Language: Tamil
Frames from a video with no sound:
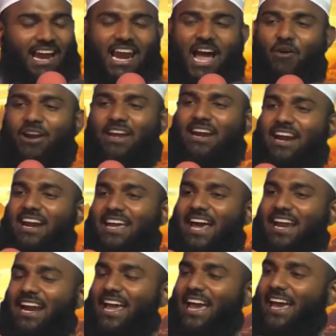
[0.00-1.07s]
அல்லாஹுடைய
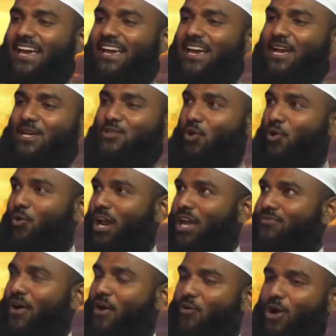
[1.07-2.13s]
நல்லடியார்களே ஜுல்
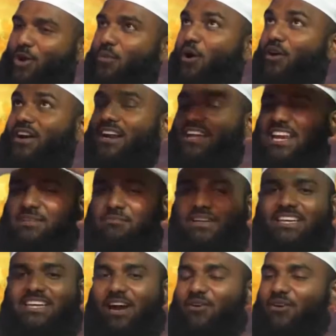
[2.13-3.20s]
குலைஃபா ஒவ்வொரு போர்டர் இருக்கிறது
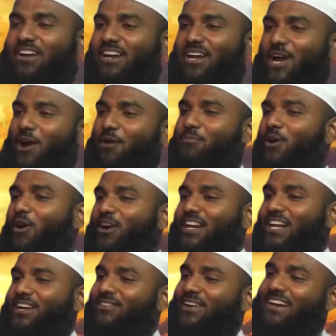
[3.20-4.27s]
மதீனாவுக்கு
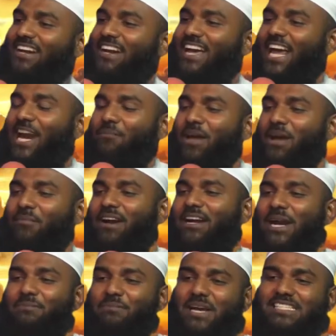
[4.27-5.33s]
போர்டருக்கு வர்ற நேரமே
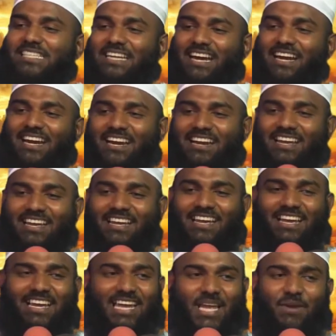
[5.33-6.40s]
மக்கள் பேசினார்கள்
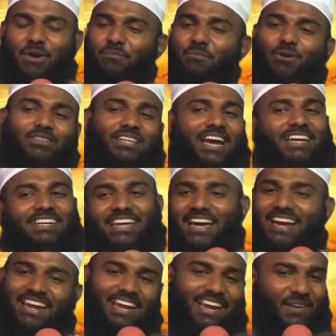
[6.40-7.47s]
இவர்
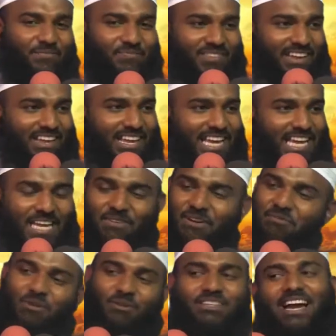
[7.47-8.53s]
மௌத்தாகிட்டாரே
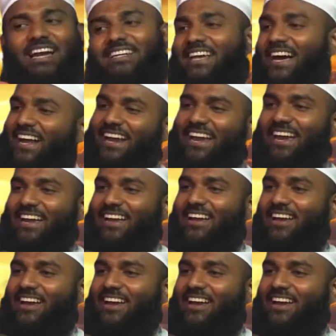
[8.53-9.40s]
இவர் மௌத்தாகிட்டாரே